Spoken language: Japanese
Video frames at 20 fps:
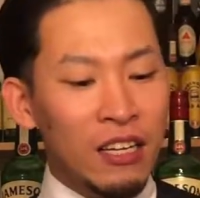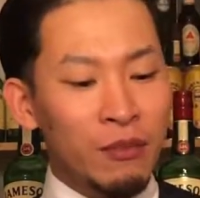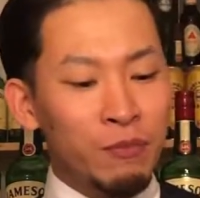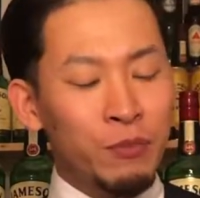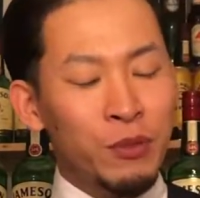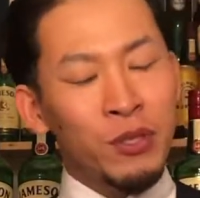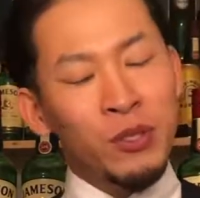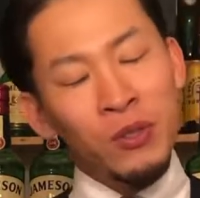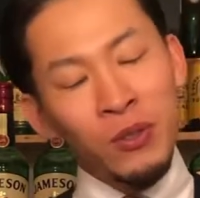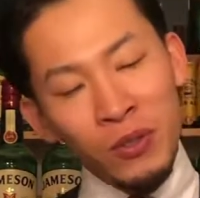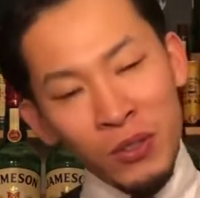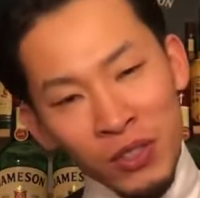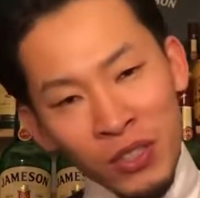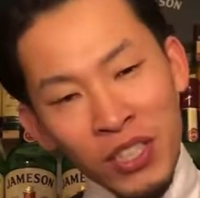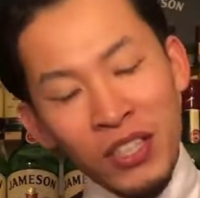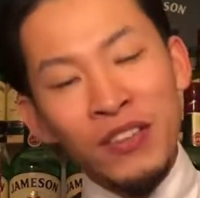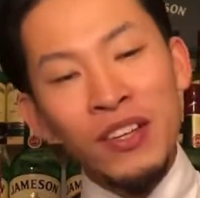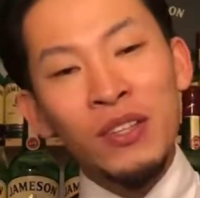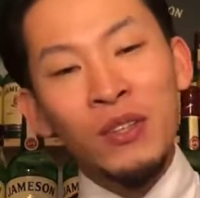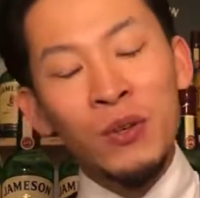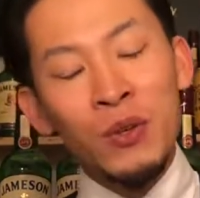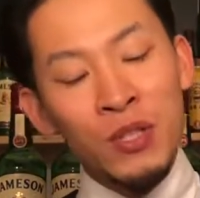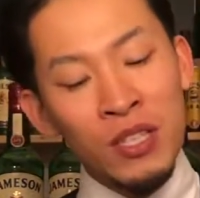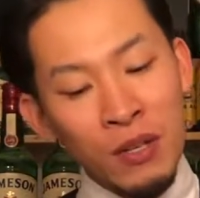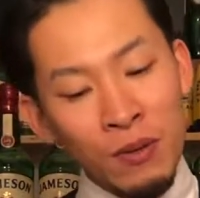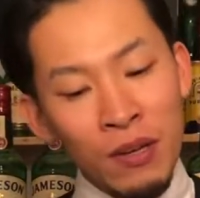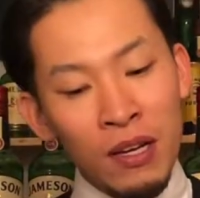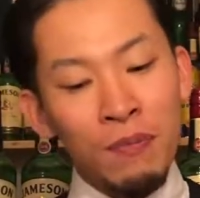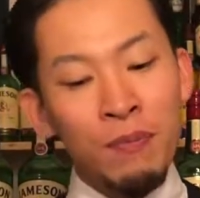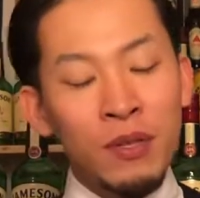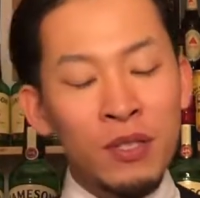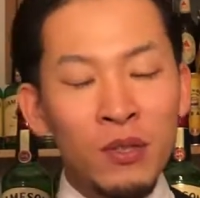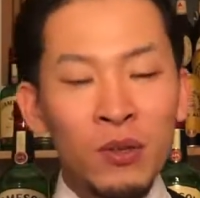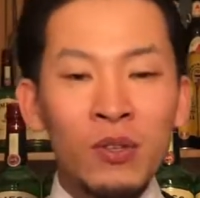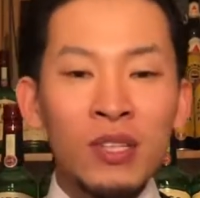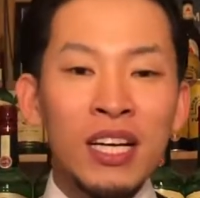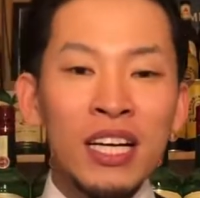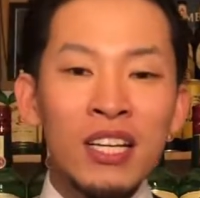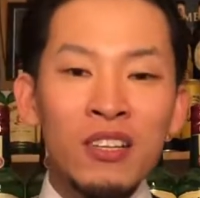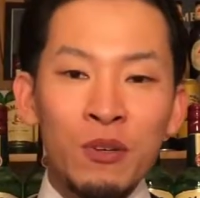もうその時はどうしてもやっぱ
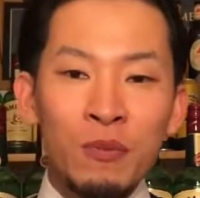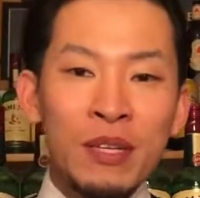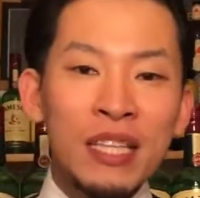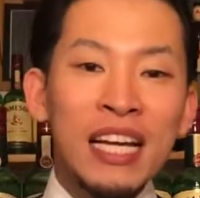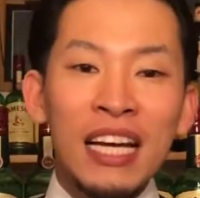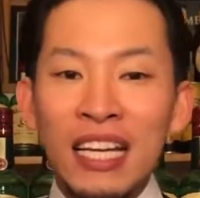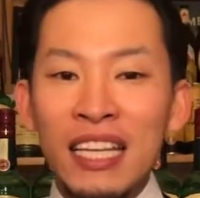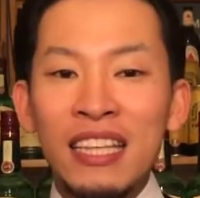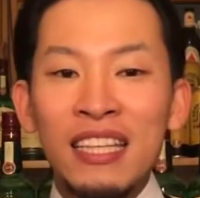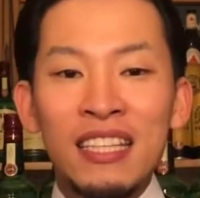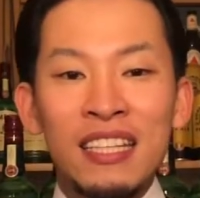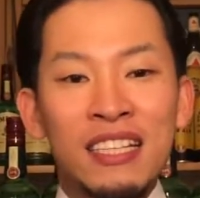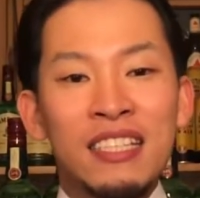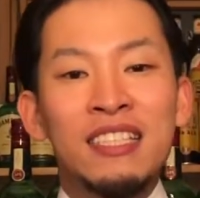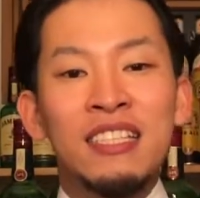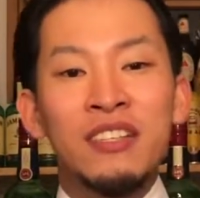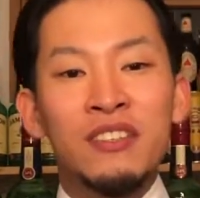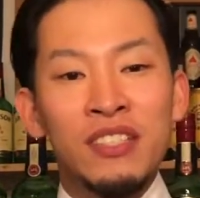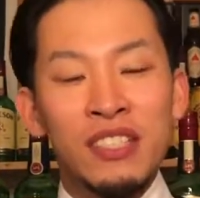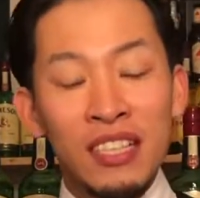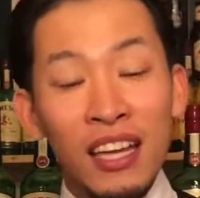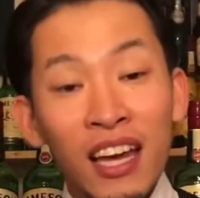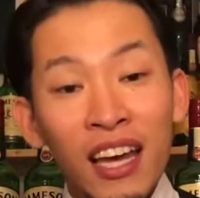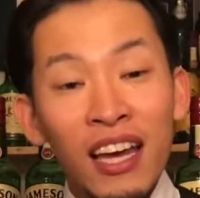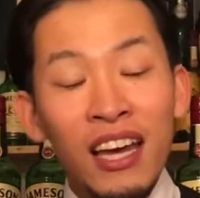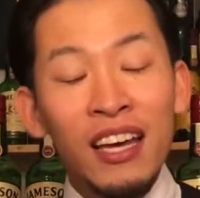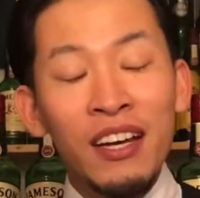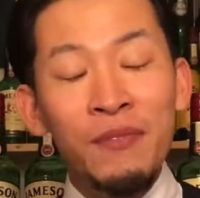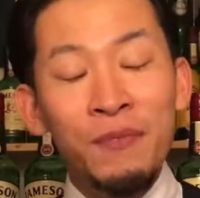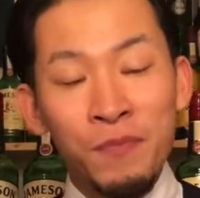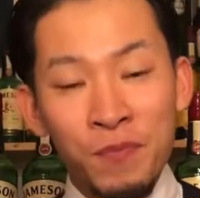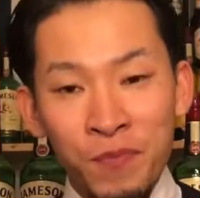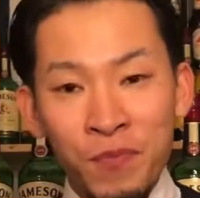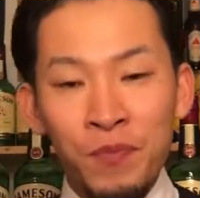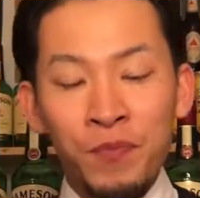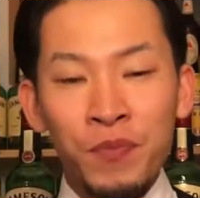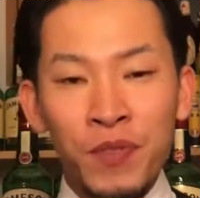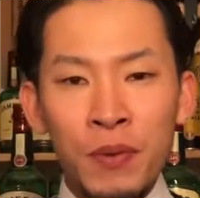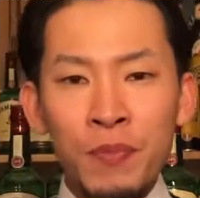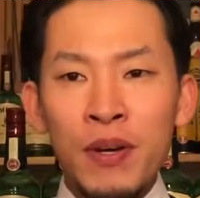ソーダ割り飲みたいってなっちゃうしね
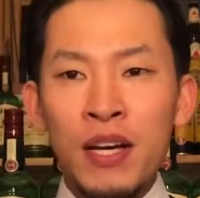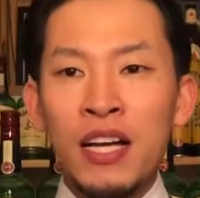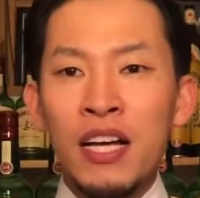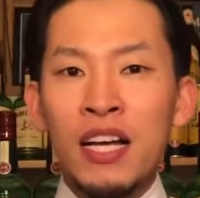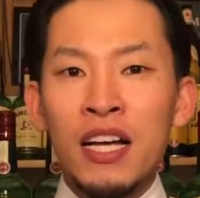うんやっぱ